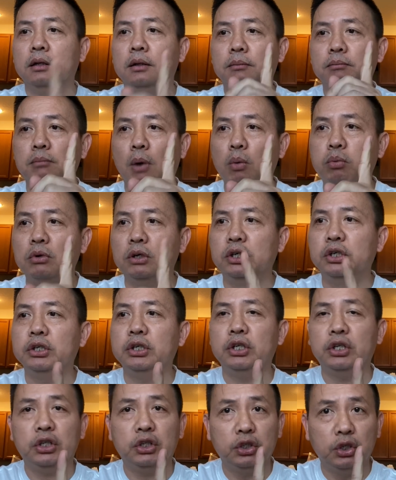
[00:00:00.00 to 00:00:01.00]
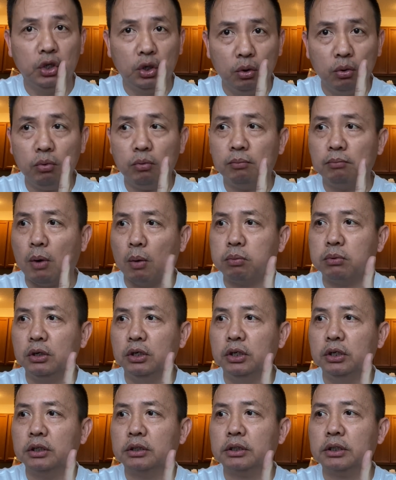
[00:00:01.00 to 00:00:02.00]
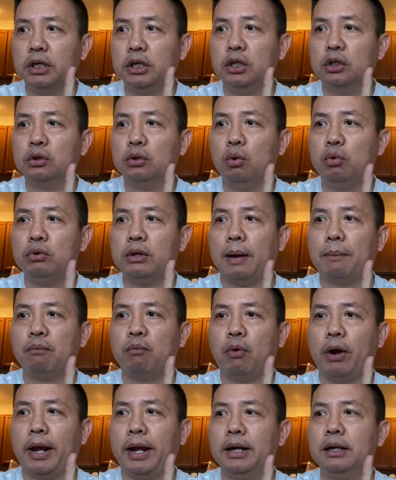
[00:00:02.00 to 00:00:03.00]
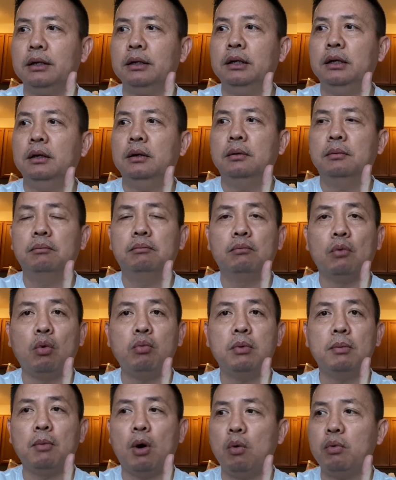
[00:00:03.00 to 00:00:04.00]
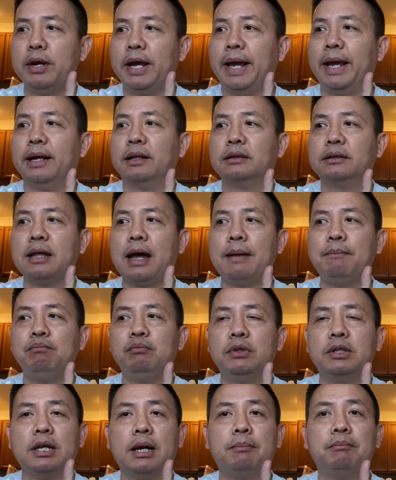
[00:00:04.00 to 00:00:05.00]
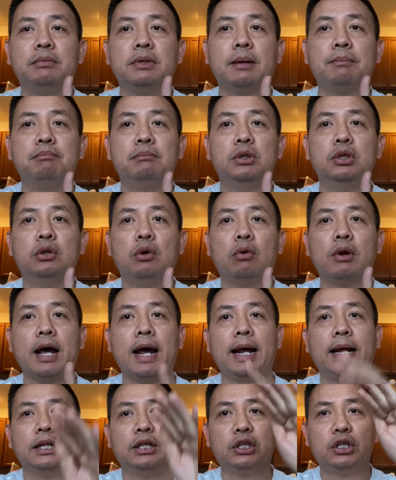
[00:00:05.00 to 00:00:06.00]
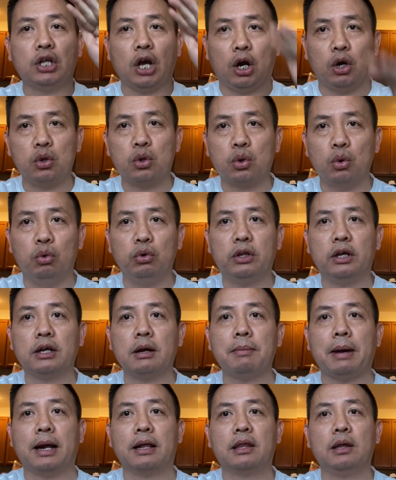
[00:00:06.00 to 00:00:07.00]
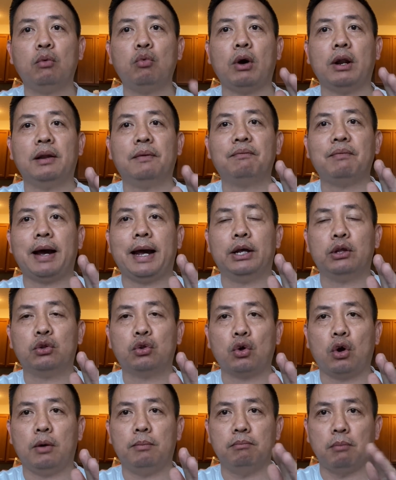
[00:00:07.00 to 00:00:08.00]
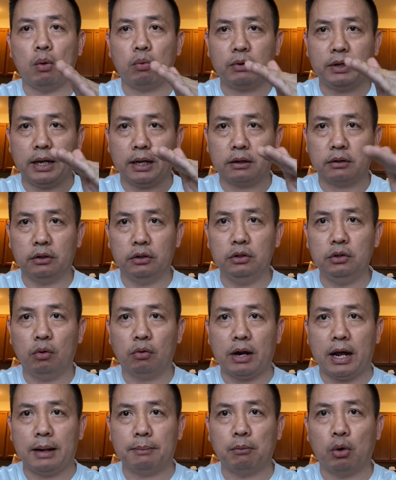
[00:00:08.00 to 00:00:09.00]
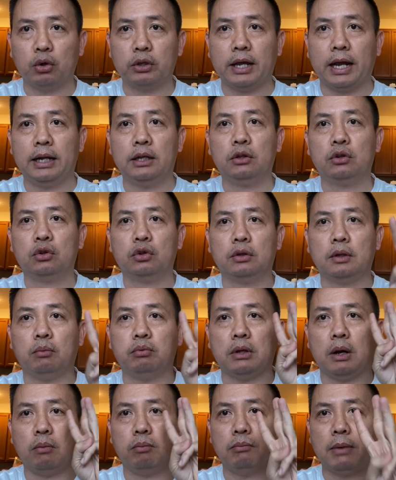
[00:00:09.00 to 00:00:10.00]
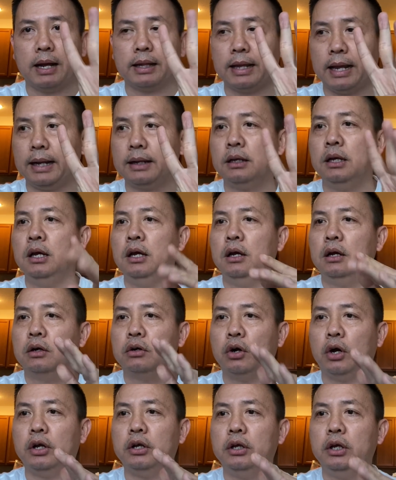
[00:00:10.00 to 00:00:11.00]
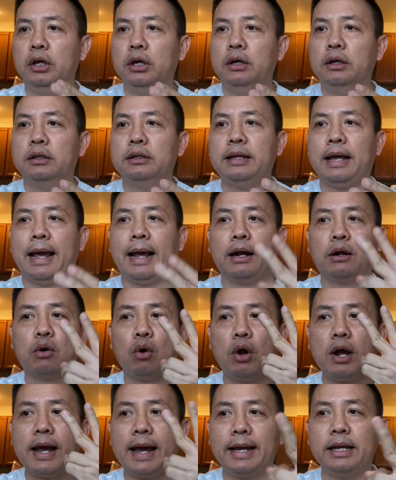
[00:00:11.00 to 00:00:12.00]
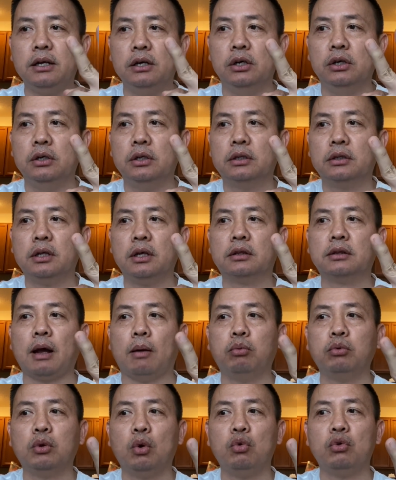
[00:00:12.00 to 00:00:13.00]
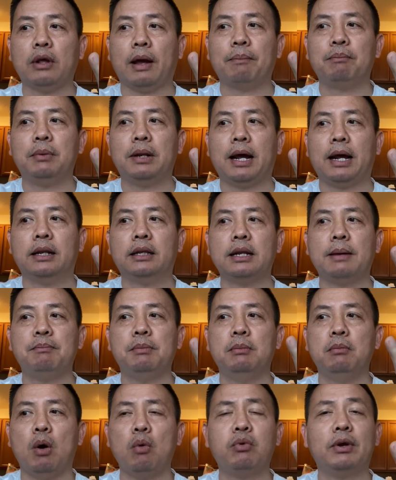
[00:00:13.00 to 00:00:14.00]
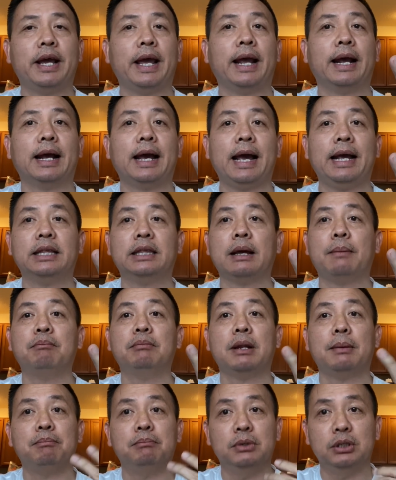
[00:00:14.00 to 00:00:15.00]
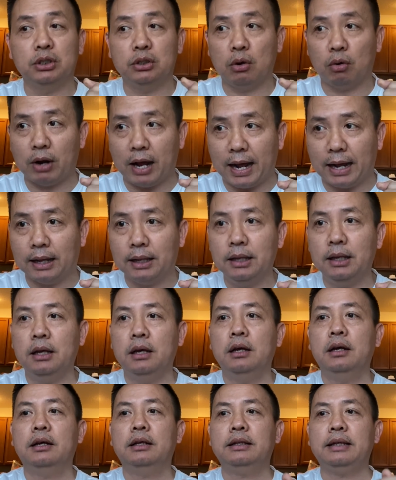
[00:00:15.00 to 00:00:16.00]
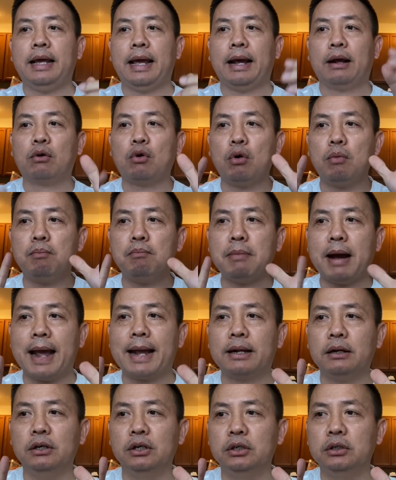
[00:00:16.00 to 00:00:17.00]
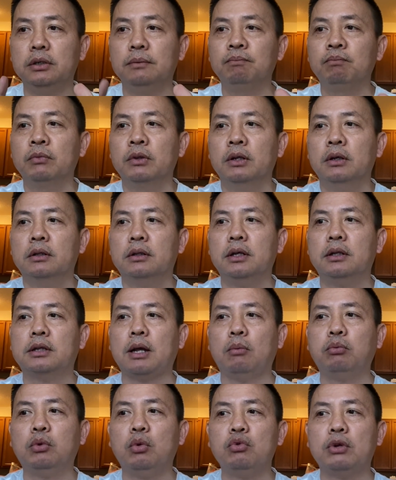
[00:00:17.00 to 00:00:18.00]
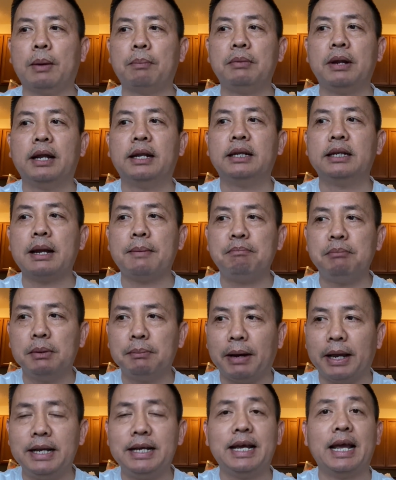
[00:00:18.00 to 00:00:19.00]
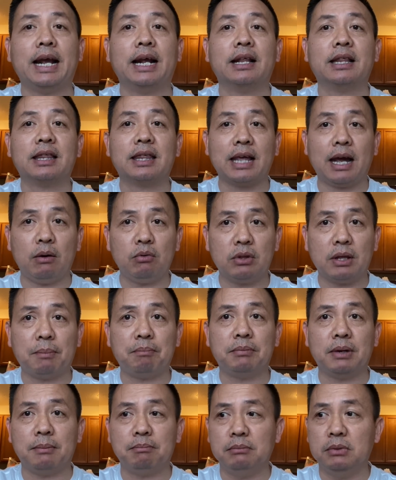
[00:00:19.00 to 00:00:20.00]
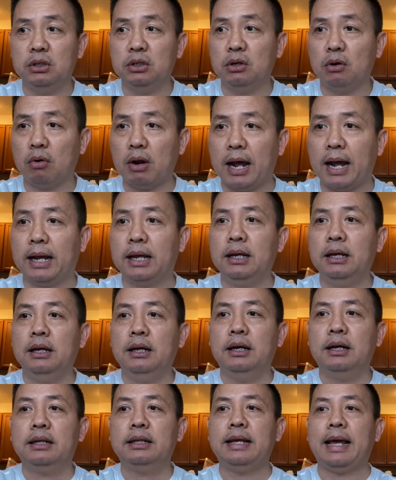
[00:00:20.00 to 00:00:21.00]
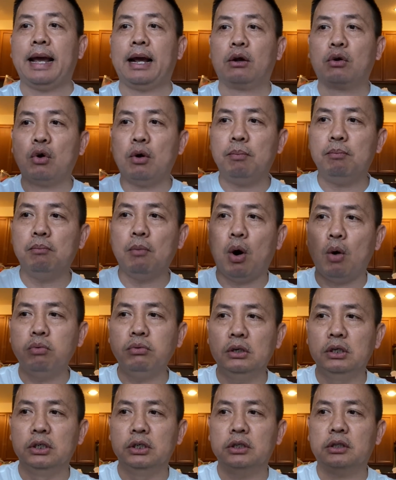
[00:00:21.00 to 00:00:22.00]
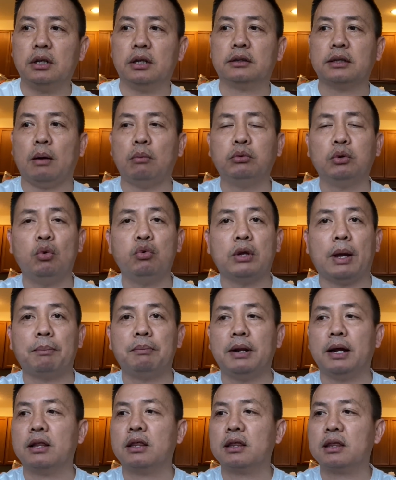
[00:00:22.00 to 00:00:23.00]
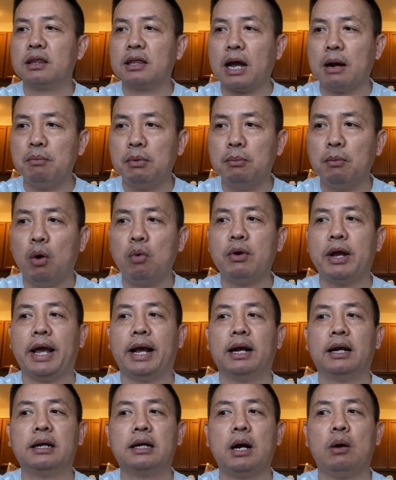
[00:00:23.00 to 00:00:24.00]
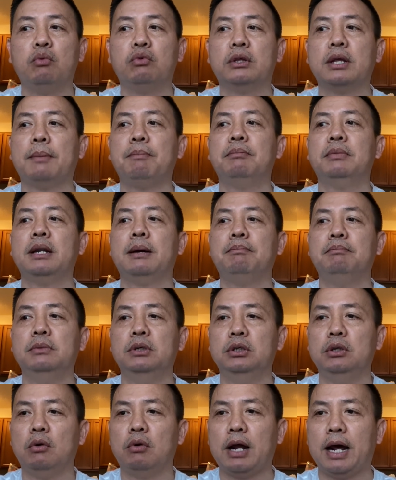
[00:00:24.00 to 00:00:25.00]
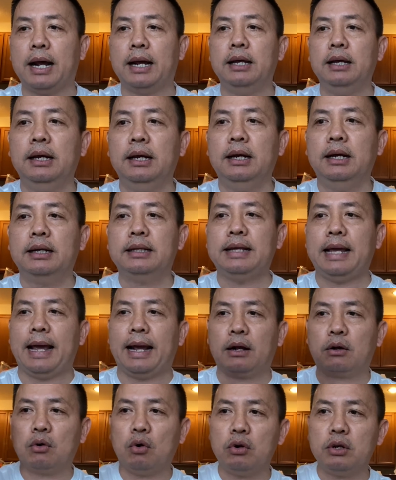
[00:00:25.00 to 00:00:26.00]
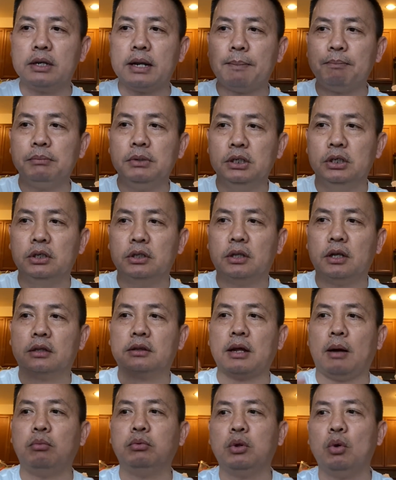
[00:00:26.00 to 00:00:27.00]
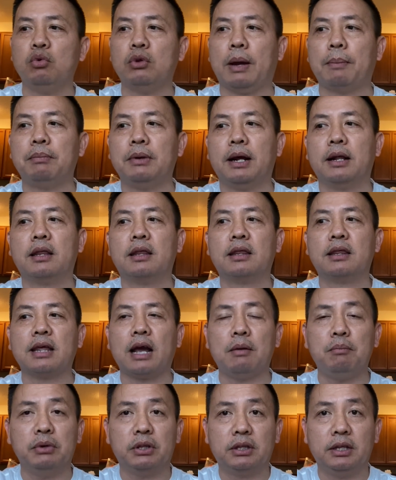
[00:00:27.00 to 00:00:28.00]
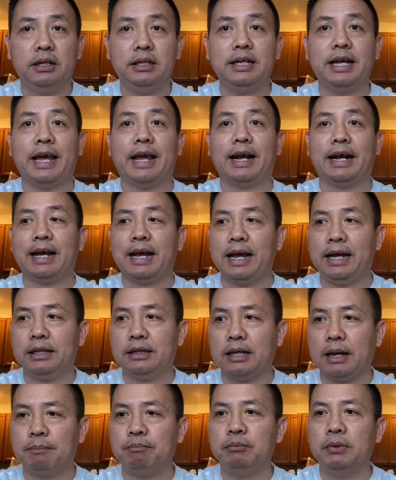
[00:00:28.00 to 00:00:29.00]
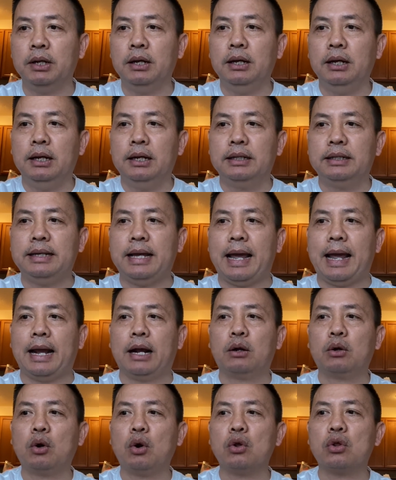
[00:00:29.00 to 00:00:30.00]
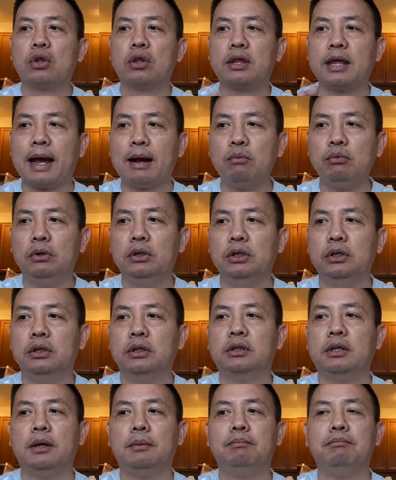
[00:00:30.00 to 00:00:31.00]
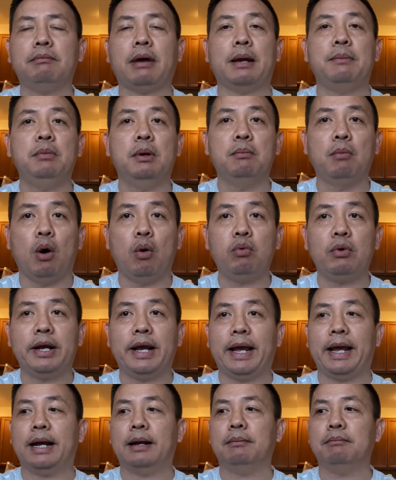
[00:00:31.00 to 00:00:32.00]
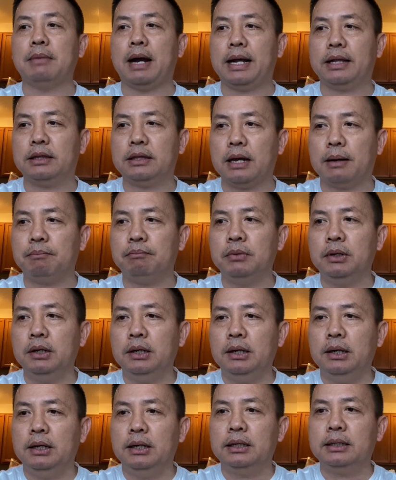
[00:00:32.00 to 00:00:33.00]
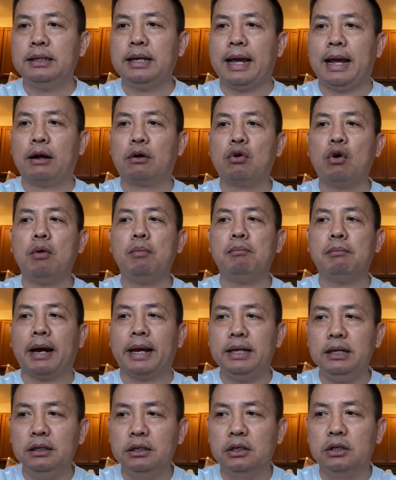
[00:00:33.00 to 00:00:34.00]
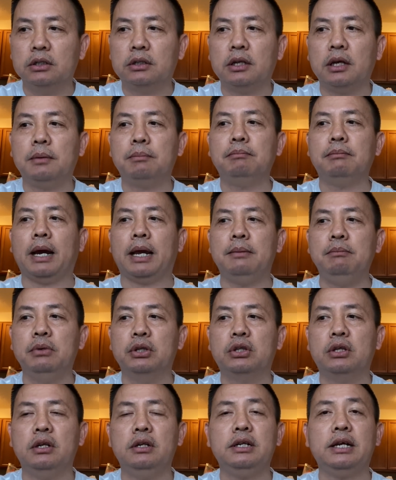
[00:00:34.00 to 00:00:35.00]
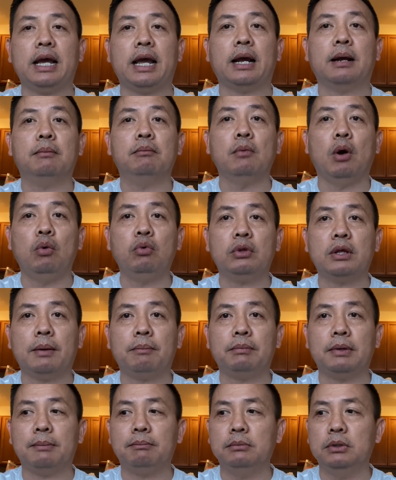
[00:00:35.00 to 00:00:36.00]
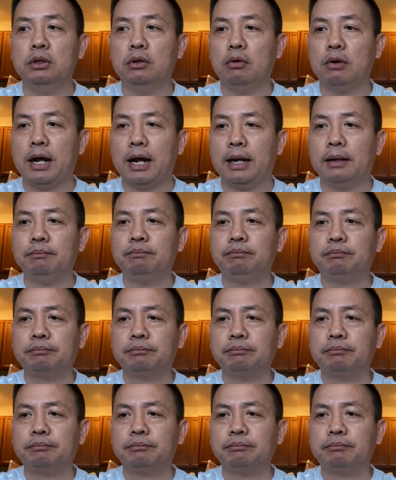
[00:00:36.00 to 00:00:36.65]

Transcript: Một người, nếu một người thì thu nhập khoảng bốn mươi bốn nghìn tám trăm năm mươi đô la trở xuống thì các bạn sẽ qualify cho một nghìn năm trăm đô la mỗi tháng trong vòng ba tháng. Rồi, nhà có hai người thì tổng thu nhập là năm mươi mốt nghìn hai trăm năm mươi đô la. Nhà có ba người thì tổng thu nhập là năm mươi bảy nghìn sáu trăm năm mươi đô la. Nhà có bốn người thì tổng thu nhập là sáu mươi bốn nghìn không trăm năm mươi đô la. Nhà có năm người thì tổng thu nhập là sáu mươi chín nghìn hai trăm. Nhà có sáu người thì bảy mươi bốn nghìn ba trăm. Nhà có bảy người thì bảy mươi chín nghìn bốn trăm năm mươi đô la.